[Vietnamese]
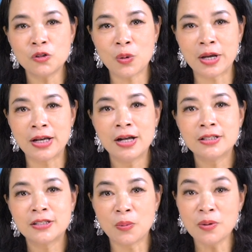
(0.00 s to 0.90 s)
ruồi
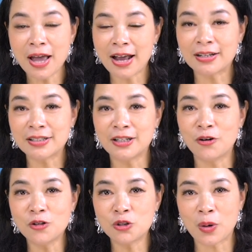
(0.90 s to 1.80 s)
giống hệt như
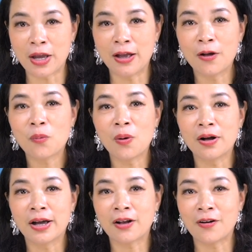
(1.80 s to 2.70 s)
nốt ruồi của
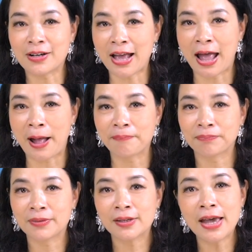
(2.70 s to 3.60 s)
người con cả.
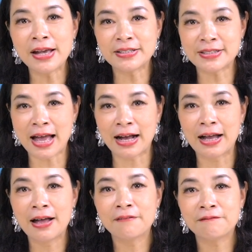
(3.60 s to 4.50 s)
Hình dạng
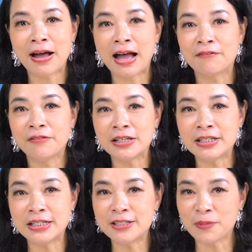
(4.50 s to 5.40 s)
và vị
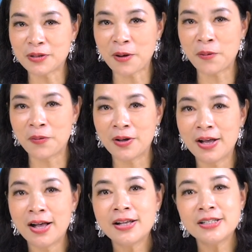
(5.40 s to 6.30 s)
trí giống nhau.
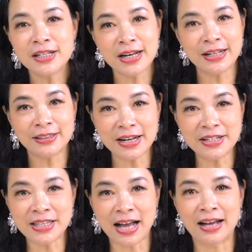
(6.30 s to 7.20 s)
Trương Ninh tin
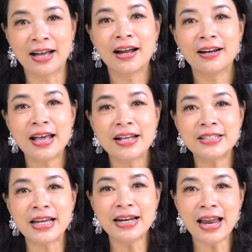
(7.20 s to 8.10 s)
rằng đây
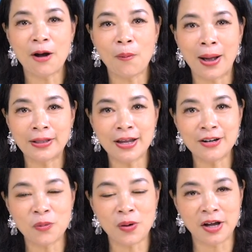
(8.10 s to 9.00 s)
chính là hóa
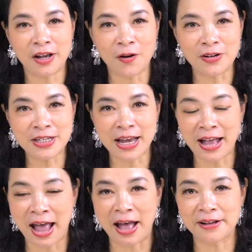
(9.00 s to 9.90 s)
thân của người con trai
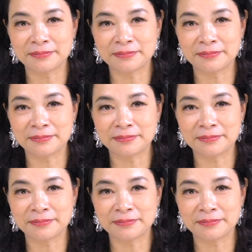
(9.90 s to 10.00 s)
cả.